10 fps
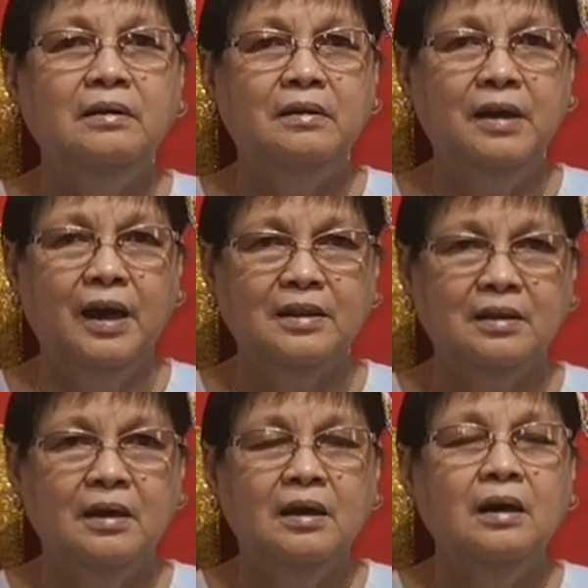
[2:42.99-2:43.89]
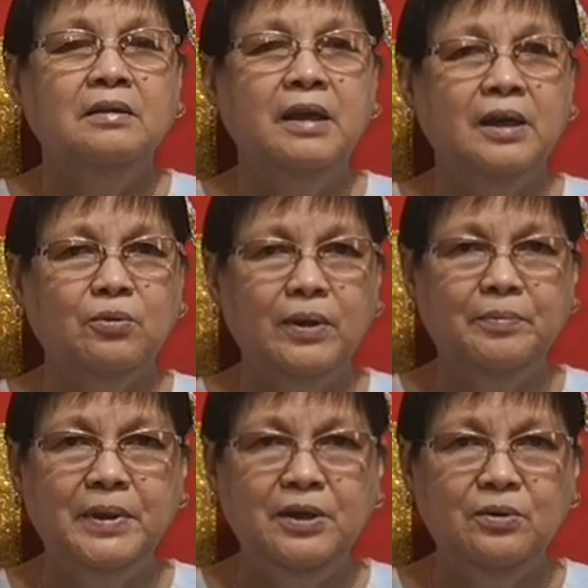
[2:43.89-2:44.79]
That there will
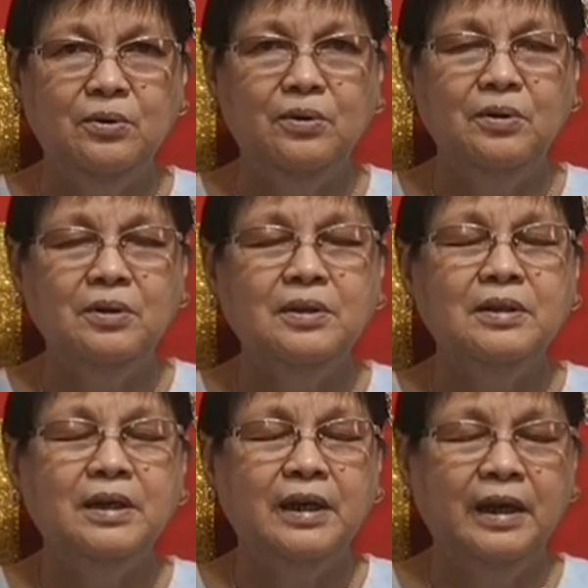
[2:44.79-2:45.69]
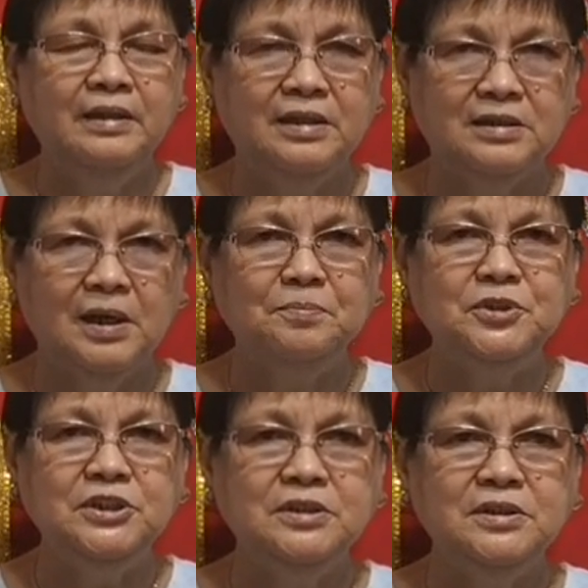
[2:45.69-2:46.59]
be no
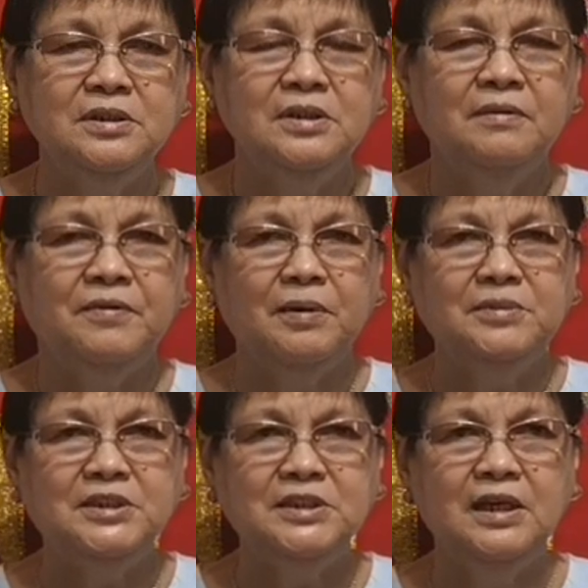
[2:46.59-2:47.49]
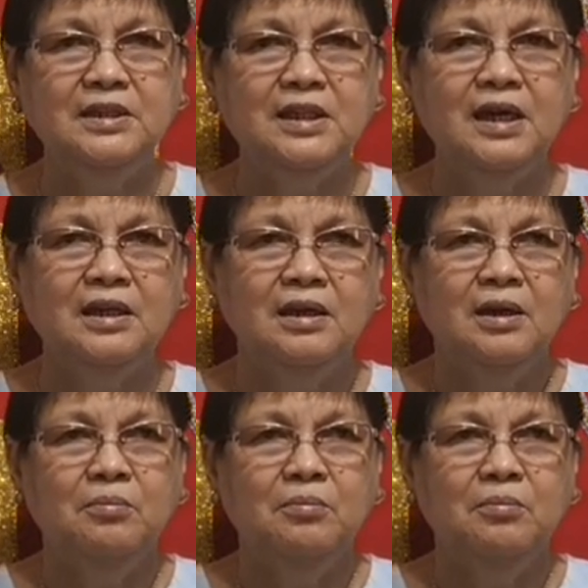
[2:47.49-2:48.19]
interruption from Satan,